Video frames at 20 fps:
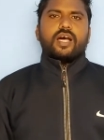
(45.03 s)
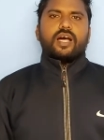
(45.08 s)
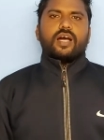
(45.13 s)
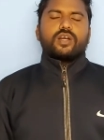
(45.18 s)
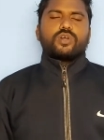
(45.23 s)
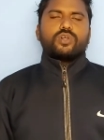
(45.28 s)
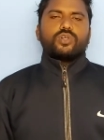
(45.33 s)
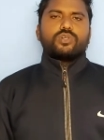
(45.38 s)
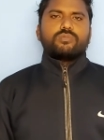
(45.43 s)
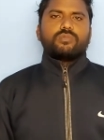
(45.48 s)
ఆ
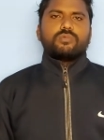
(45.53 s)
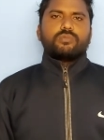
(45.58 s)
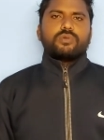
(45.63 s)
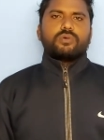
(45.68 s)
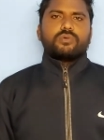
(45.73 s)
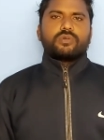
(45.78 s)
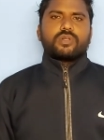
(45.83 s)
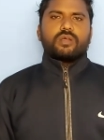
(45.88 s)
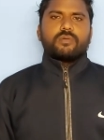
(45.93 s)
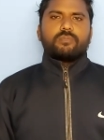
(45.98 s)
కుటుంబంలో
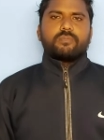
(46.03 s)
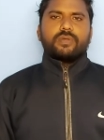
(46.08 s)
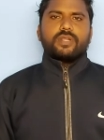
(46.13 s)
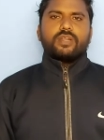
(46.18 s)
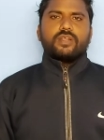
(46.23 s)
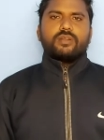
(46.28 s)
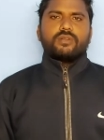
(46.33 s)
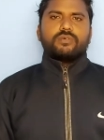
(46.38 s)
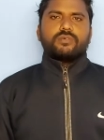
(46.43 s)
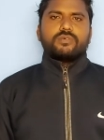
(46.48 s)
ఉన్న
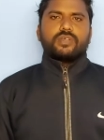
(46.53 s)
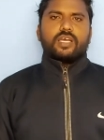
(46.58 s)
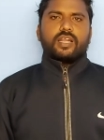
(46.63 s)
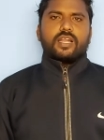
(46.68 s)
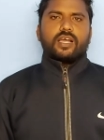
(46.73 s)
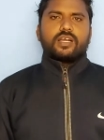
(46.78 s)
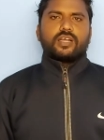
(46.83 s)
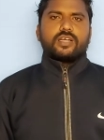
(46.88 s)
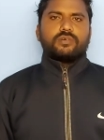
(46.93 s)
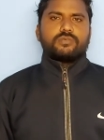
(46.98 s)
పిల్లలు
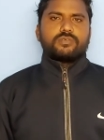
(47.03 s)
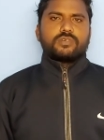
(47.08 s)
ఎలాగా